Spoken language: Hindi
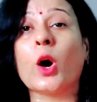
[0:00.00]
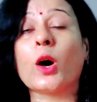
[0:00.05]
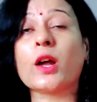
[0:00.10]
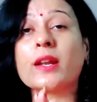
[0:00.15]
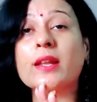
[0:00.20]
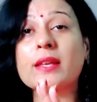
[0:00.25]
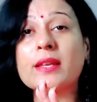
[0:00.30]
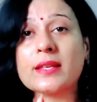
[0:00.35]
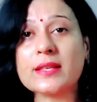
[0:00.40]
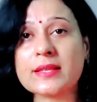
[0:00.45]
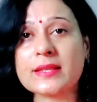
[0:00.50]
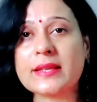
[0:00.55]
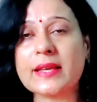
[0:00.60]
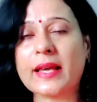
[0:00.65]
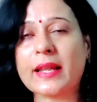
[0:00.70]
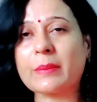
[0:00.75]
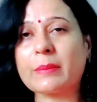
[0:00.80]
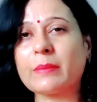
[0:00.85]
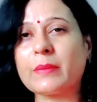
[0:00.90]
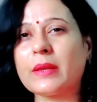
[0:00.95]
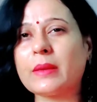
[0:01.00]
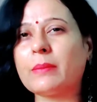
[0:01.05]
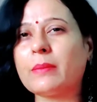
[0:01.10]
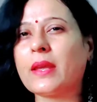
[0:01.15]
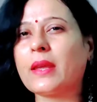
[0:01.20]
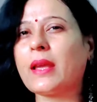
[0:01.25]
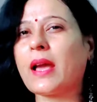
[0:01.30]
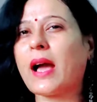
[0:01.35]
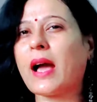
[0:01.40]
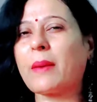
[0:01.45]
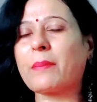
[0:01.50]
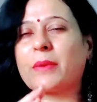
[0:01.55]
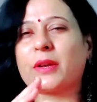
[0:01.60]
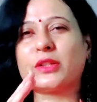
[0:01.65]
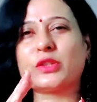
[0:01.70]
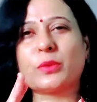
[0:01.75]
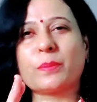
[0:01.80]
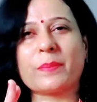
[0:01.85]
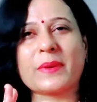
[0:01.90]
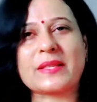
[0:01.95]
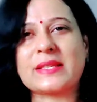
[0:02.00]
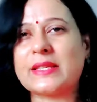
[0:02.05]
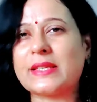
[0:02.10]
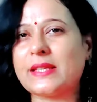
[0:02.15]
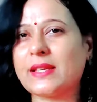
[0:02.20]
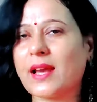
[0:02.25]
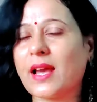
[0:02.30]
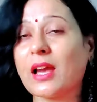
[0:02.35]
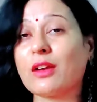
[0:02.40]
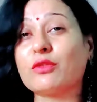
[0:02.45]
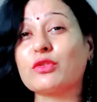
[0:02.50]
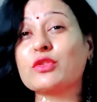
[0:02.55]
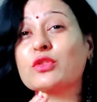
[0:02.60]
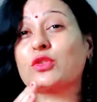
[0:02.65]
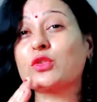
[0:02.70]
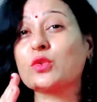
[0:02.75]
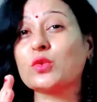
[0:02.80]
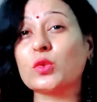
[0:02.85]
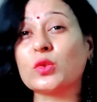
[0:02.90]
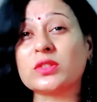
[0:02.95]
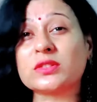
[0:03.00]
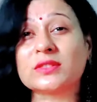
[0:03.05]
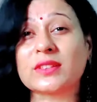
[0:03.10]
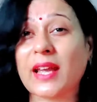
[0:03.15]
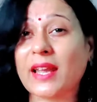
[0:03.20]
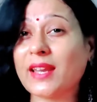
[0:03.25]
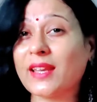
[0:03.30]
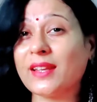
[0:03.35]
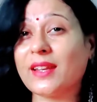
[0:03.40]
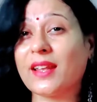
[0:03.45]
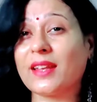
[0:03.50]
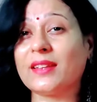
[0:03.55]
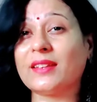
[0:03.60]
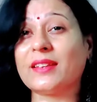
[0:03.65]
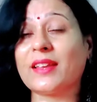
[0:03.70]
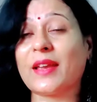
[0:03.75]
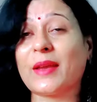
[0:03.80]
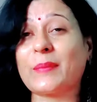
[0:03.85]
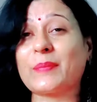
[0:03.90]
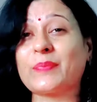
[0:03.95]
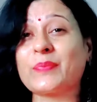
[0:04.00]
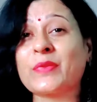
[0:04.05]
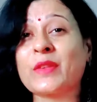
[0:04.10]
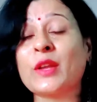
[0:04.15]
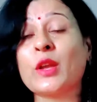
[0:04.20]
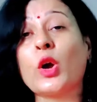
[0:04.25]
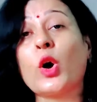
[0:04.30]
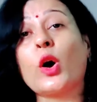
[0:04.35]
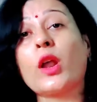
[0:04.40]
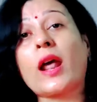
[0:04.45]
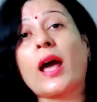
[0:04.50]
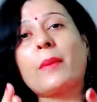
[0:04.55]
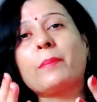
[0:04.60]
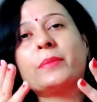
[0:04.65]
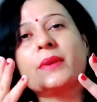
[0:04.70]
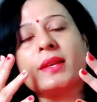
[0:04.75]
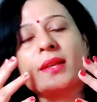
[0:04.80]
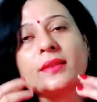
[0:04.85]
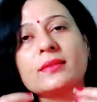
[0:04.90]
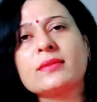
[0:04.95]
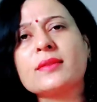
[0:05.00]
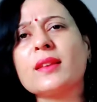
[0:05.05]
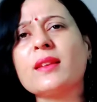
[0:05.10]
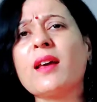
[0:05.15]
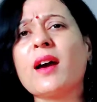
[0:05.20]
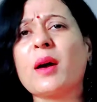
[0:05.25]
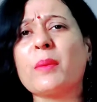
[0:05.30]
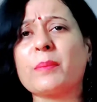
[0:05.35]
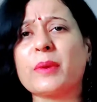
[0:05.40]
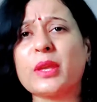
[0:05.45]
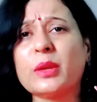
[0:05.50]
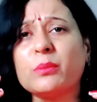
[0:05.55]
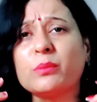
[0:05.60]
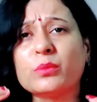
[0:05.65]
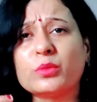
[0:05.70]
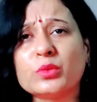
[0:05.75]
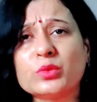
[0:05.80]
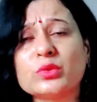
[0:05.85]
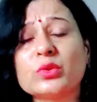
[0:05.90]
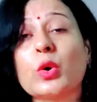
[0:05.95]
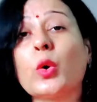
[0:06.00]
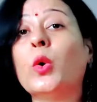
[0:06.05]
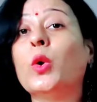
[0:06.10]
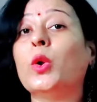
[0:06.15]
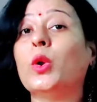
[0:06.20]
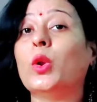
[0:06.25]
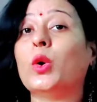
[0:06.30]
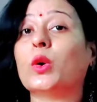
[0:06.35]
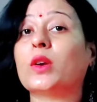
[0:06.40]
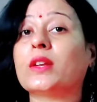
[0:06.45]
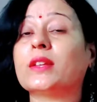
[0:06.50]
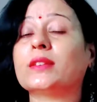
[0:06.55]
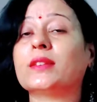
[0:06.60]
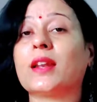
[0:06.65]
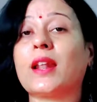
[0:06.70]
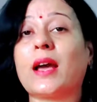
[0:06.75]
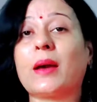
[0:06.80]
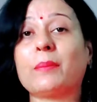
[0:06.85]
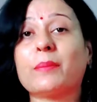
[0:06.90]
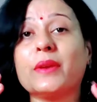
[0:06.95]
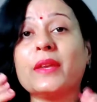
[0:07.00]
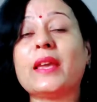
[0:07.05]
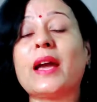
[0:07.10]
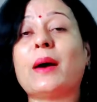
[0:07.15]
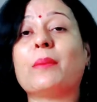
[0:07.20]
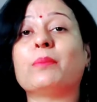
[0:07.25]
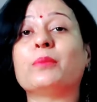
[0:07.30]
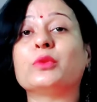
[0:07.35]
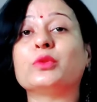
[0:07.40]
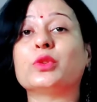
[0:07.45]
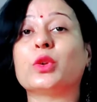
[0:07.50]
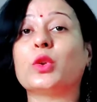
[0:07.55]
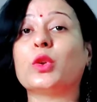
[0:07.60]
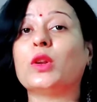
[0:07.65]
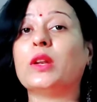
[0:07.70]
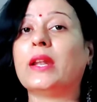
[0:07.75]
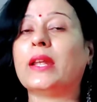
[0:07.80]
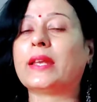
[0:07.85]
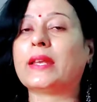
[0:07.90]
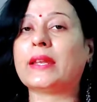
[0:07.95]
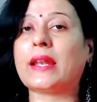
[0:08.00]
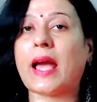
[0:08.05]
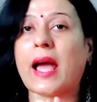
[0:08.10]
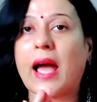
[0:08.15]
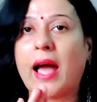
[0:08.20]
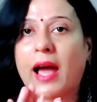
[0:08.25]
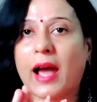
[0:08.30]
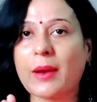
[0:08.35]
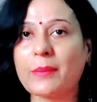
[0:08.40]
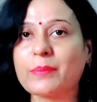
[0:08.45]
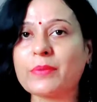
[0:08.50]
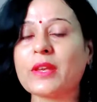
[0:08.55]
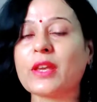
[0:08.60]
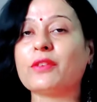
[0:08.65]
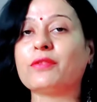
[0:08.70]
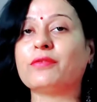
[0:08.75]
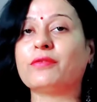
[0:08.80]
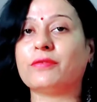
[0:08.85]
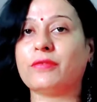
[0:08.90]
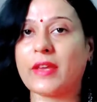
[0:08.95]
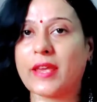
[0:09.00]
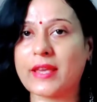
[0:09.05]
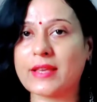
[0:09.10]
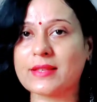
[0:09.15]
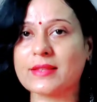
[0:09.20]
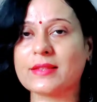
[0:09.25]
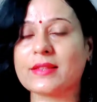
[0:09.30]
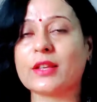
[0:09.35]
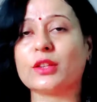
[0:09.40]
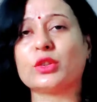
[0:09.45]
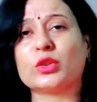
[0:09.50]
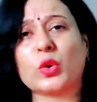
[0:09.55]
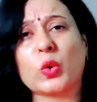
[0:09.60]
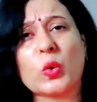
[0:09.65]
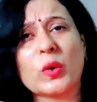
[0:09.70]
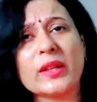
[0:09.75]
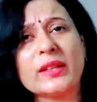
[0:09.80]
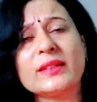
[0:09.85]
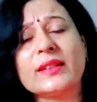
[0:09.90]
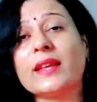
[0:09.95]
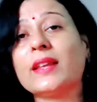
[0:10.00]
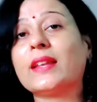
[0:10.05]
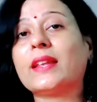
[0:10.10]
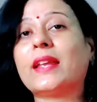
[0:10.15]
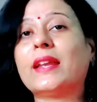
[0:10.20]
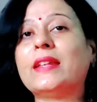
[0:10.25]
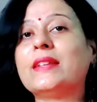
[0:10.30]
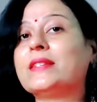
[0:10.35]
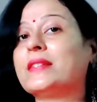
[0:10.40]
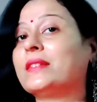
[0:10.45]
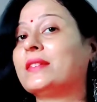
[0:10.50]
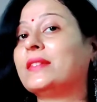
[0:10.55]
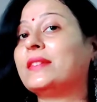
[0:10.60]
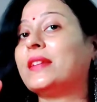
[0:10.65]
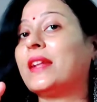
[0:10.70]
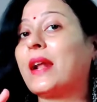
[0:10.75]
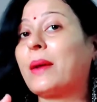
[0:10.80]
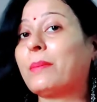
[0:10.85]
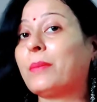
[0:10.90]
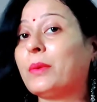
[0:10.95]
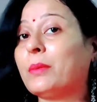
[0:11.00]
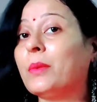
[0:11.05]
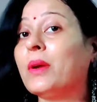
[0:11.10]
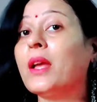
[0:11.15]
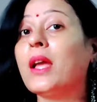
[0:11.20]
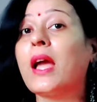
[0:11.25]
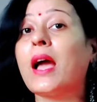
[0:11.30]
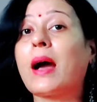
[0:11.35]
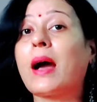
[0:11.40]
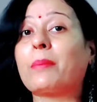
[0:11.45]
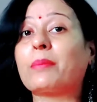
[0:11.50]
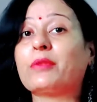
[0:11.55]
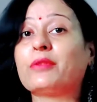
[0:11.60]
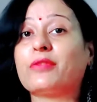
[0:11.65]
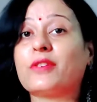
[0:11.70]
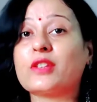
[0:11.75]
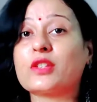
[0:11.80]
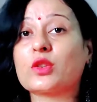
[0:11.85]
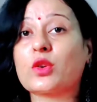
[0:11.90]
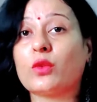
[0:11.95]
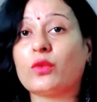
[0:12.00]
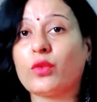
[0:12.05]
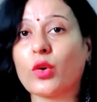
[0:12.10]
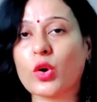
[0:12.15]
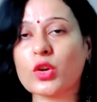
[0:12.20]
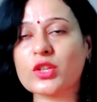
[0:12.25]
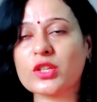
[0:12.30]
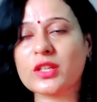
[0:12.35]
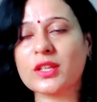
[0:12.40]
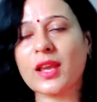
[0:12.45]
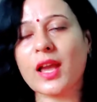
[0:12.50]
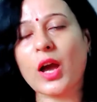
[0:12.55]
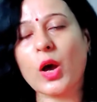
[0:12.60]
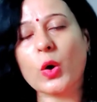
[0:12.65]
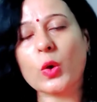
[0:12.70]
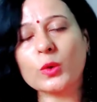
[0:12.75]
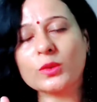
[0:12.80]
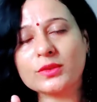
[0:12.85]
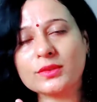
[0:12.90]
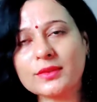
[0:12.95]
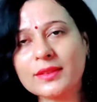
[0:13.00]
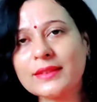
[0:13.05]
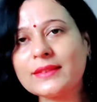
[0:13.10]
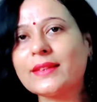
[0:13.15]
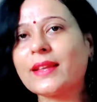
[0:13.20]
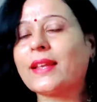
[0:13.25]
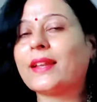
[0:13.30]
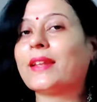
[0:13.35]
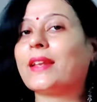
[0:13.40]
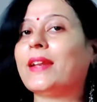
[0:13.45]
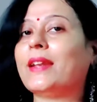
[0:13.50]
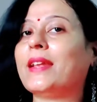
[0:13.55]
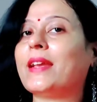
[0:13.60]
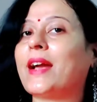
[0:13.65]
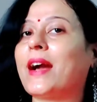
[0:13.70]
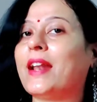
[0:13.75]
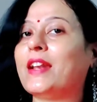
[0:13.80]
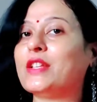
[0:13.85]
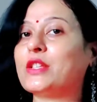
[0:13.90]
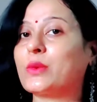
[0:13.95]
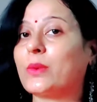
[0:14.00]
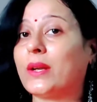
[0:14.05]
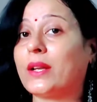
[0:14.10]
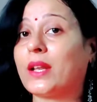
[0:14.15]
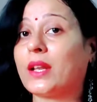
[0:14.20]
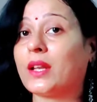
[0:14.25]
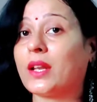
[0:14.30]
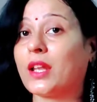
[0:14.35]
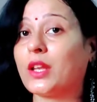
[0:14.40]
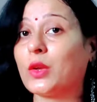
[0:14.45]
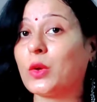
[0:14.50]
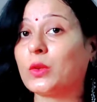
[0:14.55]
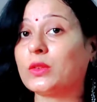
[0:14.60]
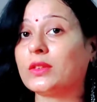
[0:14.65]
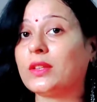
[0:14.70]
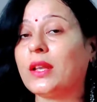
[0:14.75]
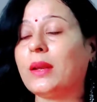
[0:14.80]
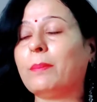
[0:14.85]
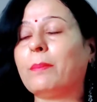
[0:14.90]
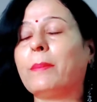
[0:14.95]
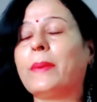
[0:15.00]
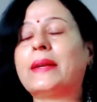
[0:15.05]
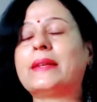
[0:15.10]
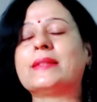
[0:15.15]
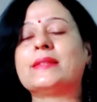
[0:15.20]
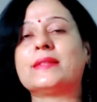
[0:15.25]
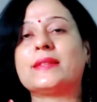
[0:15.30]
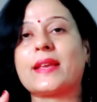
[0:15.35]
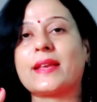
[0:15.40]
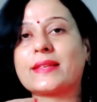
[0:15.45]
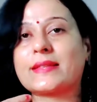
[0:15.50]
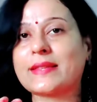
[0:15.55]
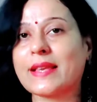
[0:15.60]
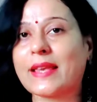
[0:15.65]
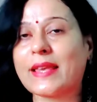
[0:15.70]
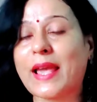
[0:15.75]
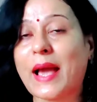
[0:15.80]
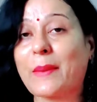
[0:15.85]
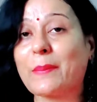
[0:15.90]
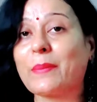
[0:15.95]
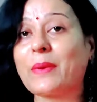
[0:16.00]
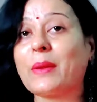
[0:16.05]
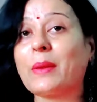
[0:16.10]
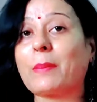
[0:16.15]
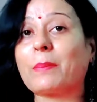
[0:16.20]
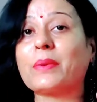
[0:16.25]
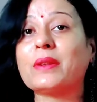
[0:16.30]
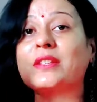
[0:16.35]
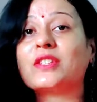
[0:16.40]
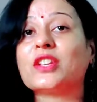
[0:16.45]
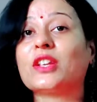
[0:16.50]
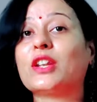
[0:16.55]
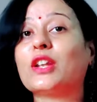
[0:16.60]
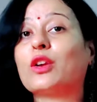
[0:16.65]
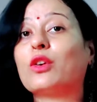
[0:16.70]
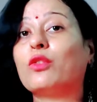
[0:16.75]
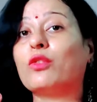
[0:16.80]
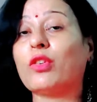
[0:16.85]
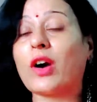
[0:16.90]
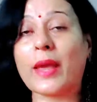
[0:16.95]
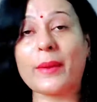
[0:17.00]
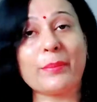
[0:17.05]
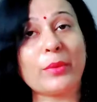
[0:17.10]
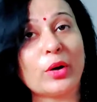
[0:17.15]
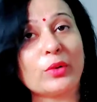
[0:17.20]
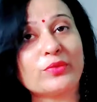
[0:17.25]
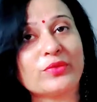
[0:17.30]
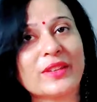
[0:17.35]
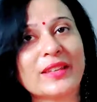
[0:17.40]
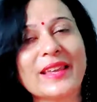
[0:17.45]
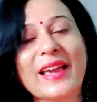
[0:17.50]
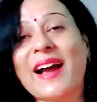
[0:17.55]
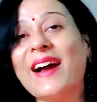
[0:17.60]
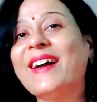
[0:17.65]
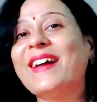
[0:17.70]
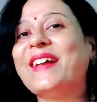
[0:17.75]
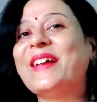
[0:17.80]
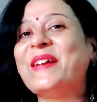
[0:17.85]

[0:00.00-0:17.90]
और इस गर्मी में आपका जो पसीना है वो सूखता ही नहीं है और आप कितना भी मुंह धो लो कितना भी आप मुंह धो लो लेकिन आपके फेस से थोड़ी देर के लिए जितनी देर आपने अपने फेस को वॉश किया उतनी देर के लिए खाली स्वेटिंग नहीं होती बट जैसे ही आपने अपने चेहरे को वाइप ऑफ किया